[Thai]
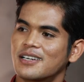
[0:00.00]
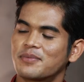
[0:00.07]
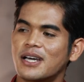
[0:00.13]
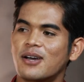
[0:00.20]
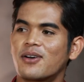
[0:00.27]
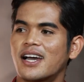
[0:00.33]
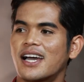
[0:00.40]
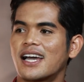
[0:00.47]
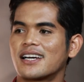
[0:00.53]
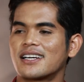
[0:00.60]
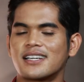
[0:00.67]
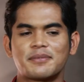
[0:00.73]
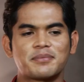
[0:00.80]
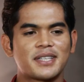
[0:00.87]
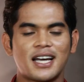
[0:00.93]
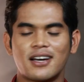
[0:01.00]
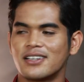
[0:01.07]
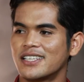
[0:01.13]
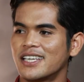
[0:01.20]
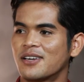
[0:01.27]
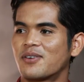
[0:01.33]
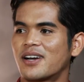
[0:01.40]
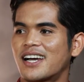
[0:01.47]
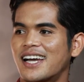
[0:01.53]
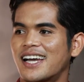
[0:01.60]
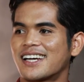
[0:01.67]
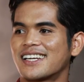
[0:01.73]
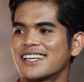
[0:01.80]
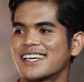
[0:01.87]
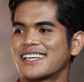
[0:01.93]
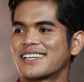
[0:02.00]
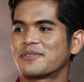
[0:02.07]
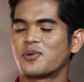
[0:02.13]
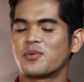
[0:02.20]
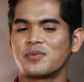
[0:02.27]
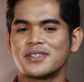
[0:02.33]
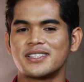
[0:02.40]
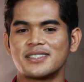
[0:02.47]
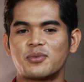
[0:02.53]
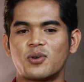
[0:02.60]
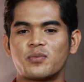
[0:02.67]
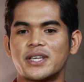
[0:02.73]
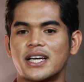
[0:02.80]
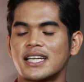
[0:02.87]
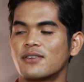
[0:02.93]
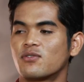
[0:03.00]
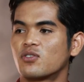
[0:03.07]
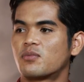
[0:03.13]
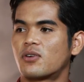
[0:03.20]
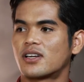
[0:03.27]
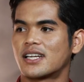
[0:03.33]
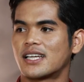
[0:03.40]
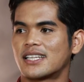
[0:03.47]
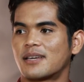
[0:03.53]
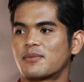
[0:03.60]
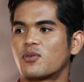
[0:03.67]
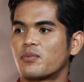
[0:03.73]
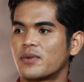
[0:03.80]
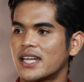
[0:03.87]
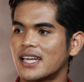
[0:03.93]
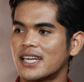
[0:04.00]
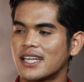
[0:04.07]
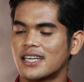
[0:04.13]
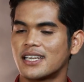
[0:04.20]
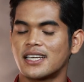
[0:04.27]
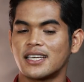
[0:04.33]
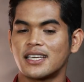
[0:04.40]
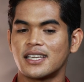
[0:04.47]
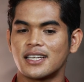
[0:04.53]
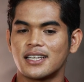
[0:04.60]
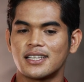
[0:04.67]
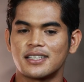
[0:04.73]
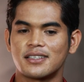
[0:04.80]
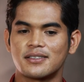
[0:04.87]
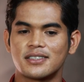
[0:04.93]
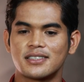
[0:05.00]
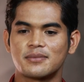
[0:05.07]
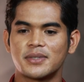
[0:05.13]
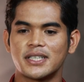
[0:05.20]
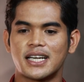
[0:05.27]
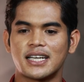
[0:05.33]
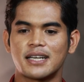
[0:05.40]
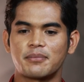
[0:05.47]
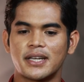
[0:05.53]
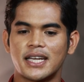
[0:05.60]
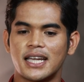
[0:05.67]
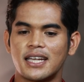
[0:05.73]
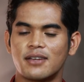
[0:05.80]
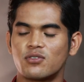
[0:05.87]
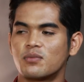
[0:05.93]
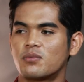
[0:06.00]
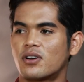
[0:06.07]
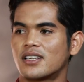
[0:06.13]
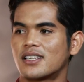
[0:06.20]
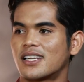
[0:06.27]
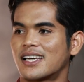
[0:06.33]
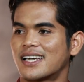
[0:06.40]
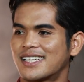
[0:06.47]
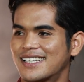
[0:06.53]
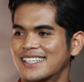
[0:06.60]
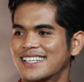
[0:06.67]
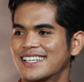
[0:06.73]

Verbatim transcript: กับเท่าขาหักกับเท่ายิ่งกว่าขาหักก็ได้ ผมคือผมอยากเล่นฟุตบอลนะแต่ผมไม่ได้เล่นใน คือไม่อยากไม่ได้เล่นฟุตบอลนะ